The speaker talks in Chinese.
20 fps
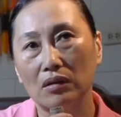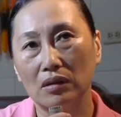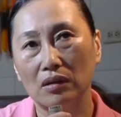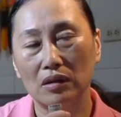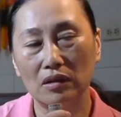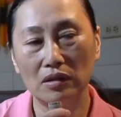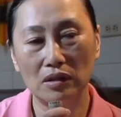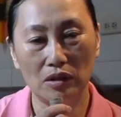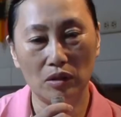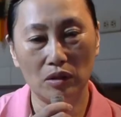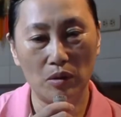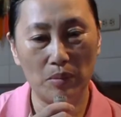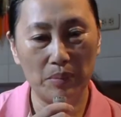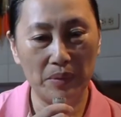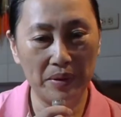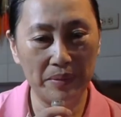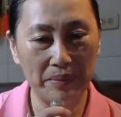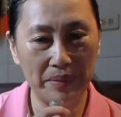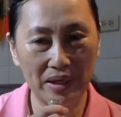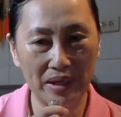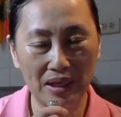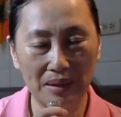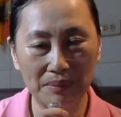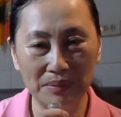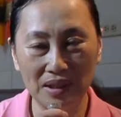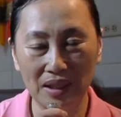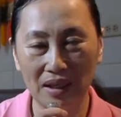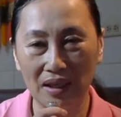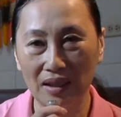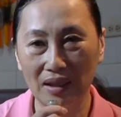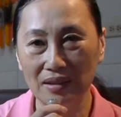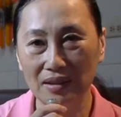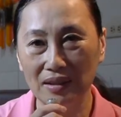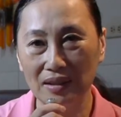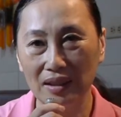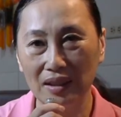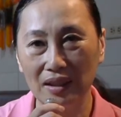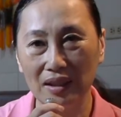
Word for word: 搁一方面要感谢咱即个